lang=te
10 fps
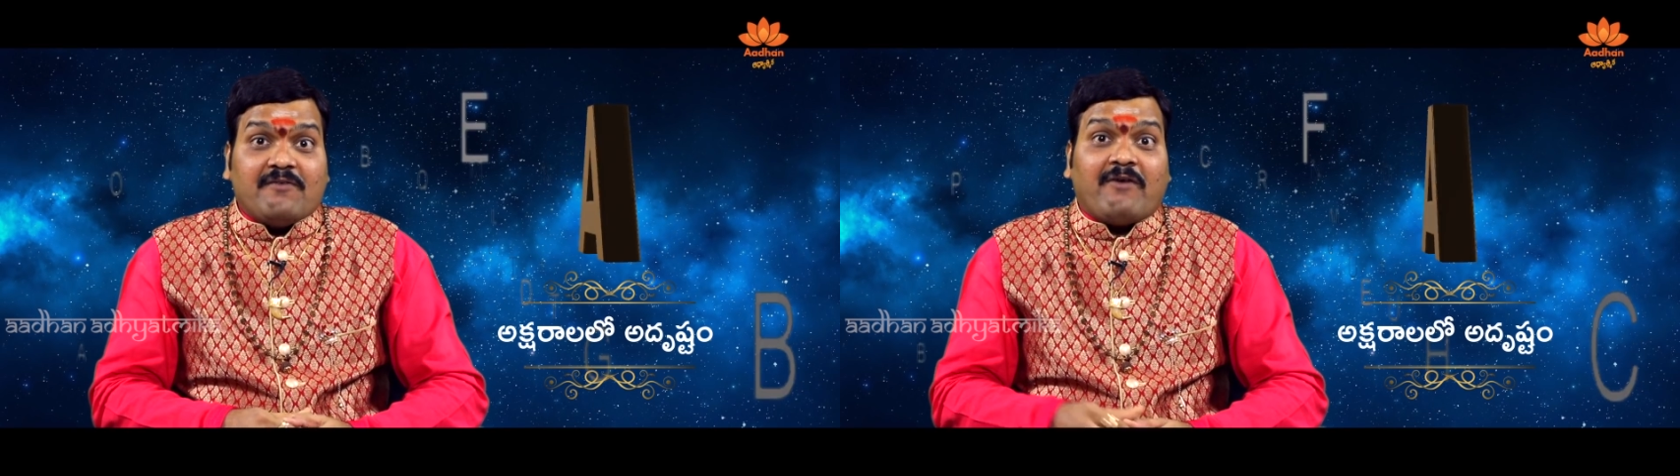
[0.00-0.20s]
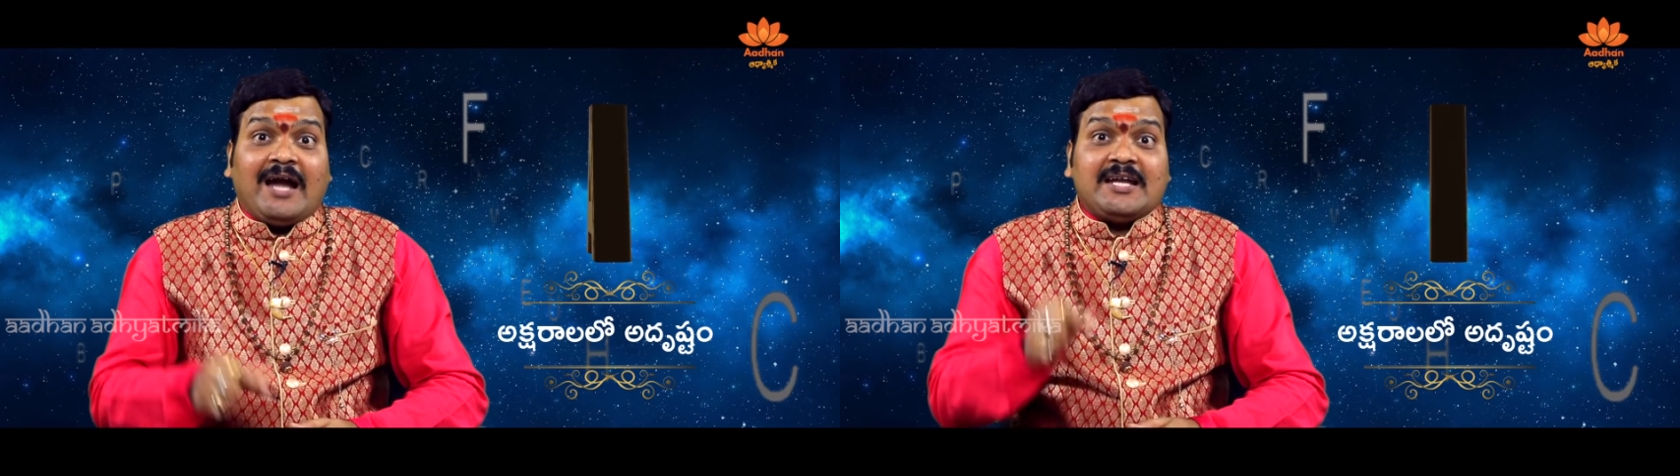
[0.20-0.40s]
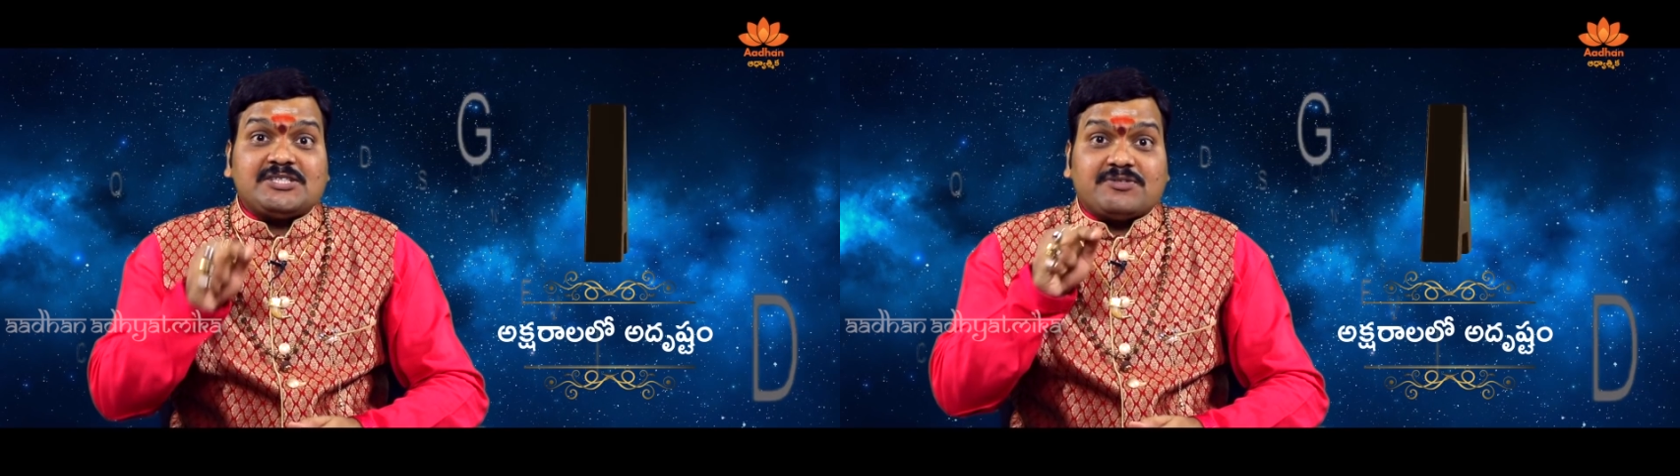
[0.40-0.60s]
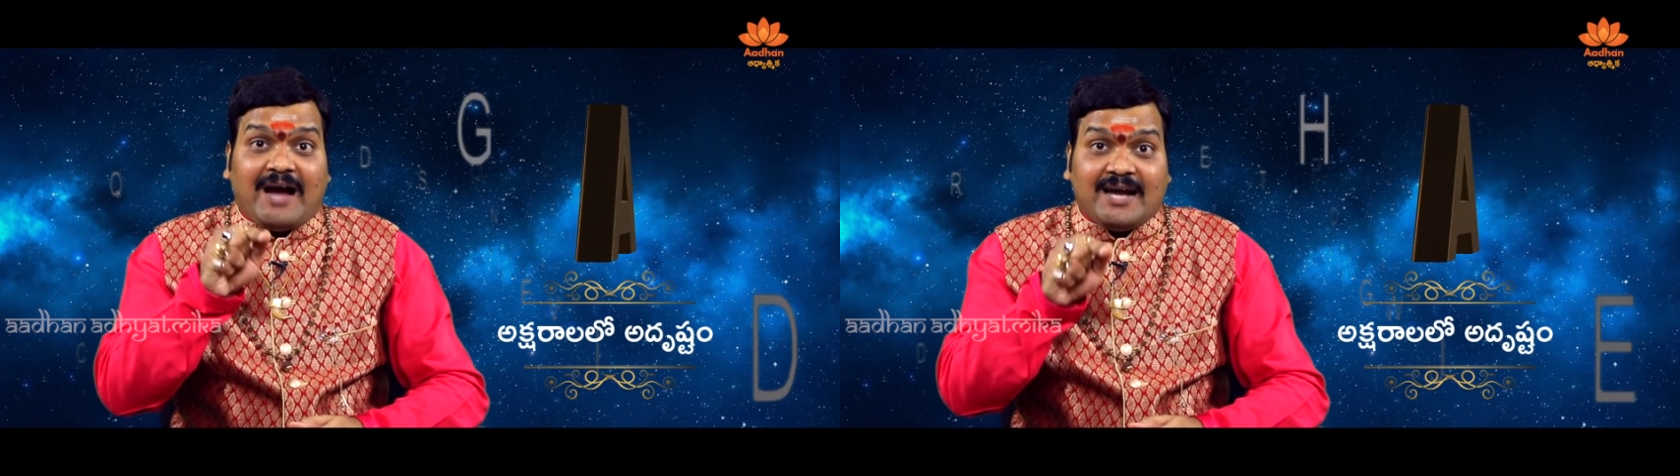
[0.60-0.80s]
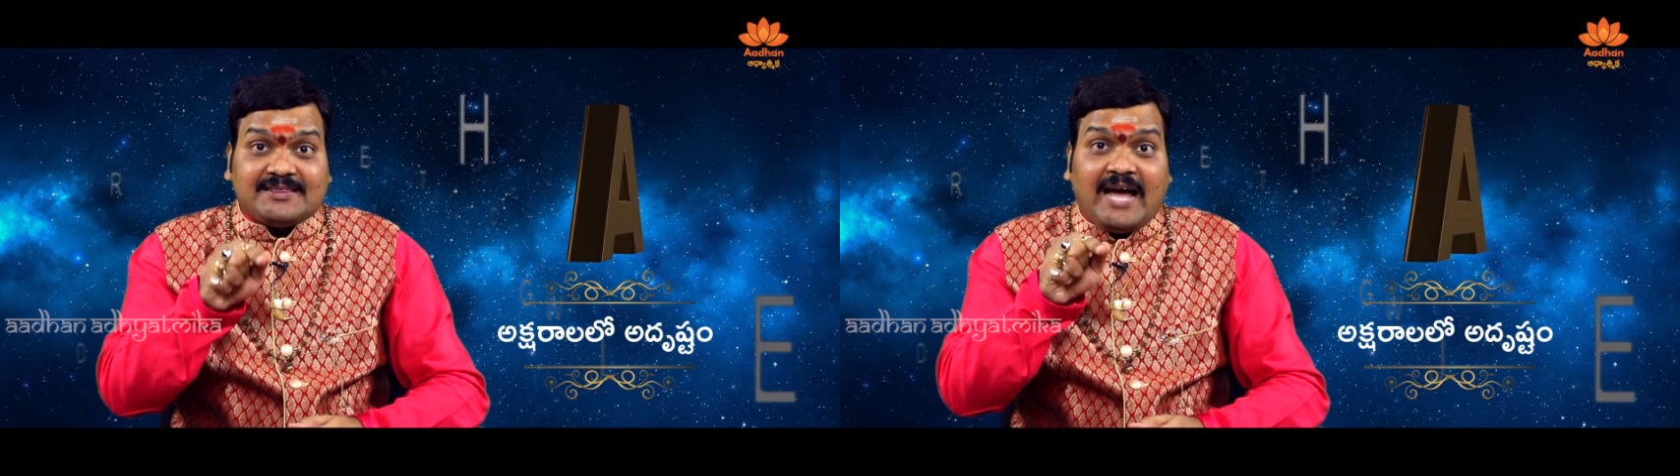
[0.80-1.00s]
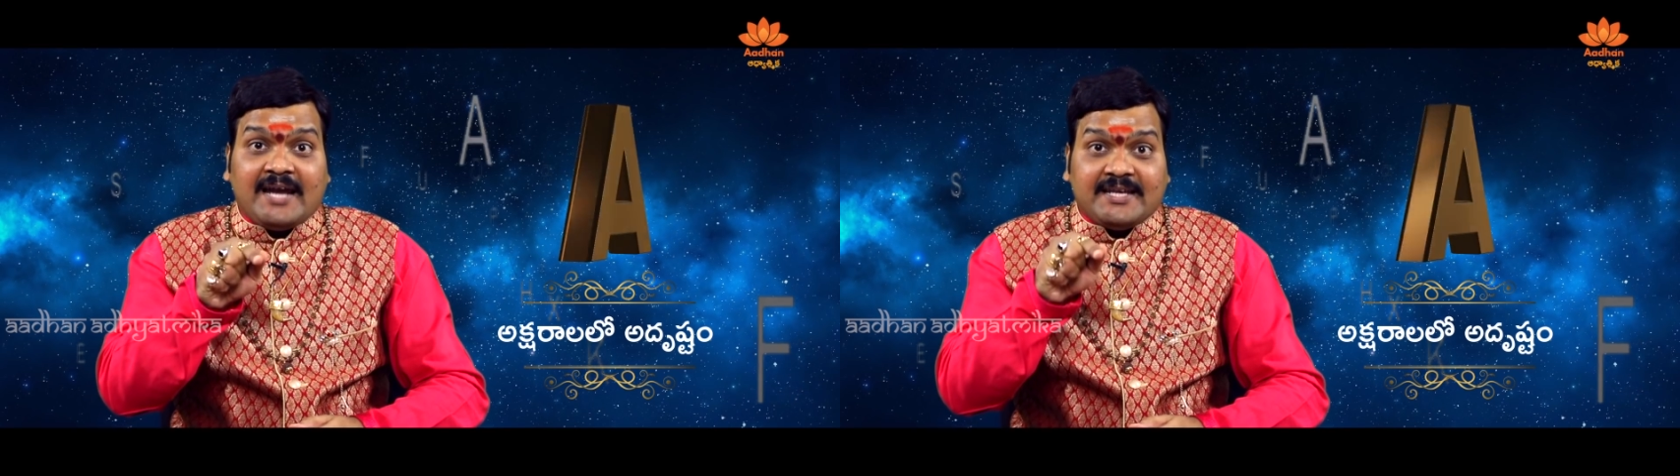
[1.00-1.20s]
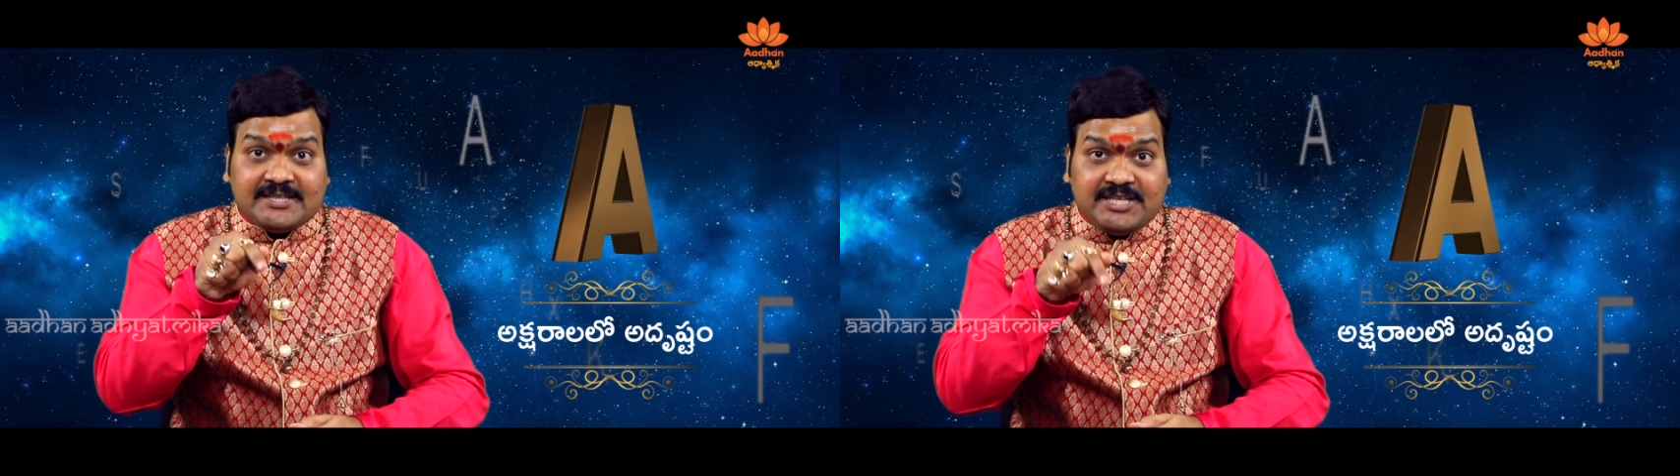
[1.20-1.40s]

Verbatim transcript: వాళ్ళ స్వార్థానికి